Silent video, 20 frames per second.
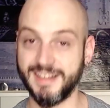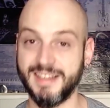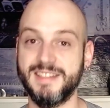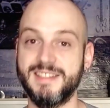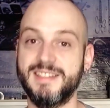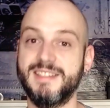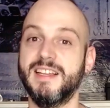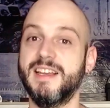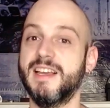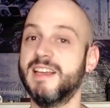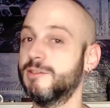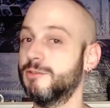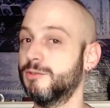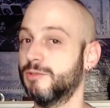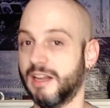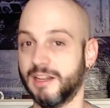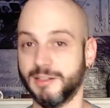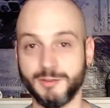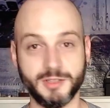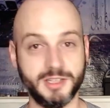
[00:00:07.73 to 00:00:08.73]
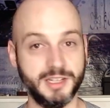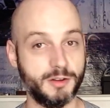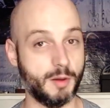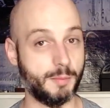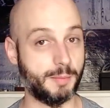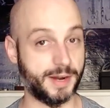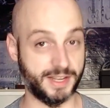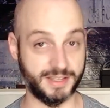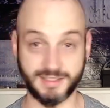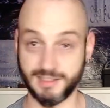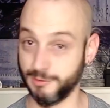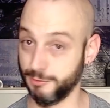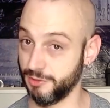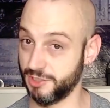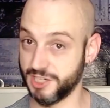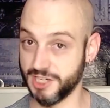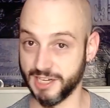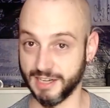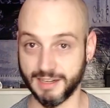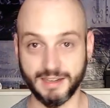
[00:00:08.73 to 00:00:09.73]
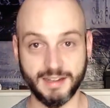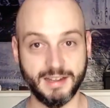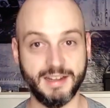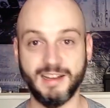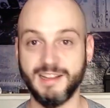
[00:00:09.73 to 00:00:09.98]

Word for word: Existem resultados que não aparecem no dia,